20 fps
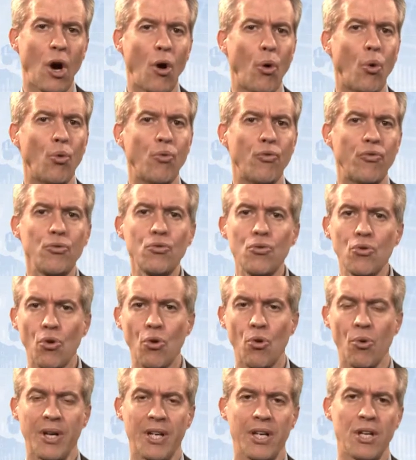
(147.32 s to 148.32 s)

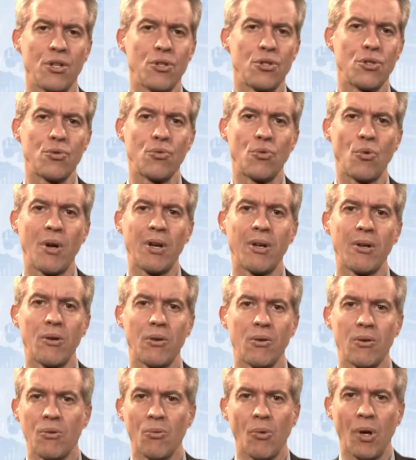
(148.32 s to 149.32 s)
ovunque su quel
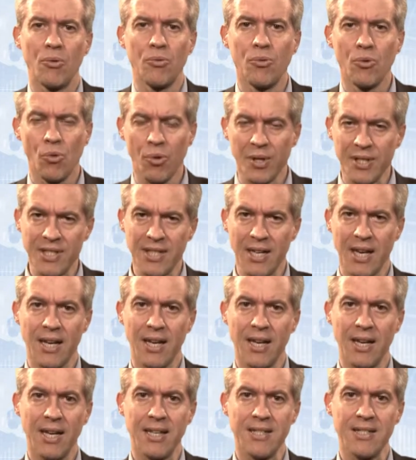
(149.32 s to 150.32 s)
qualunque sia
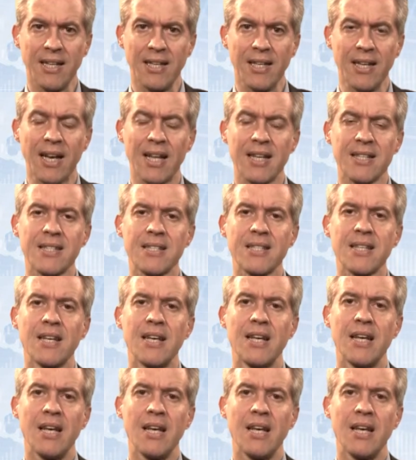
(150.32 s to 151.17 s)
la, l'asset class,